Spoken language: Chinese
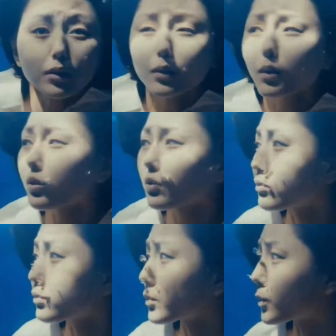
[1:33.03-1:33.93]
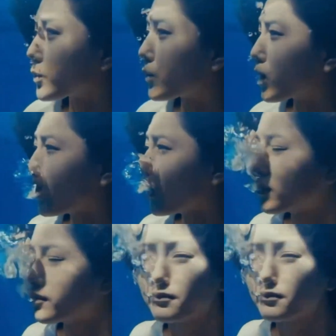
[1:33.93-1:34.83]
果然是无所不能
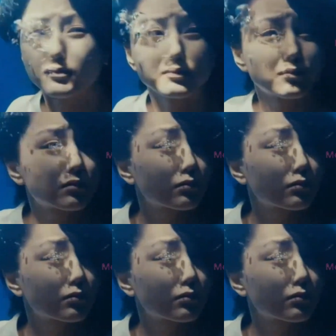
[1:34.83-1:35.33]
的网友，